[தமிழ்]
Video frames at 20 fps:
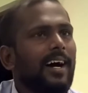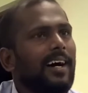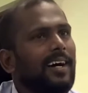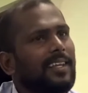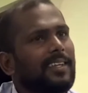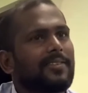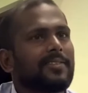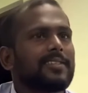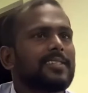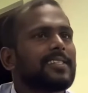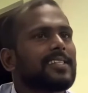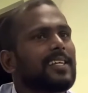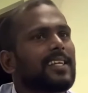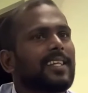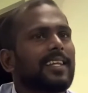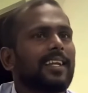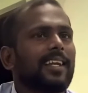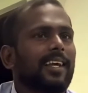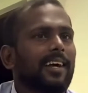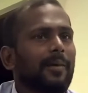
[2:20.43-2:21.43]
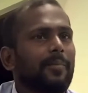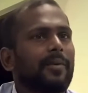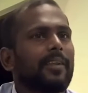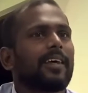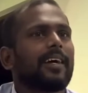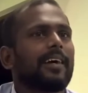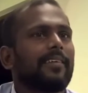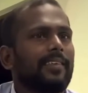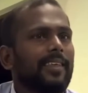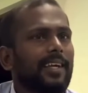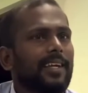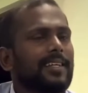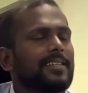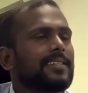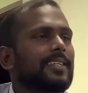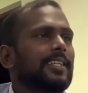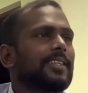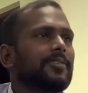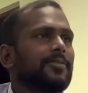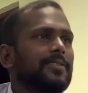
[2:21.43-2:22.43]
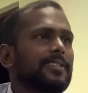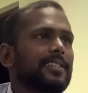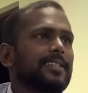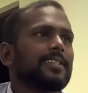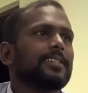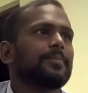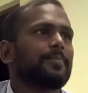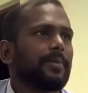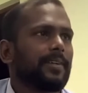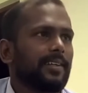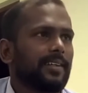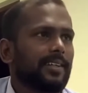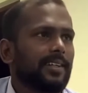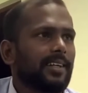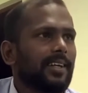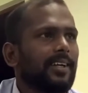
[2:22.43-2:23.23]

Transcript: அதை வச்சு எழுதினதுக்கப்புறம் தான் கவிதைகளை சேர்த்து வச்சுட்டு இப்போ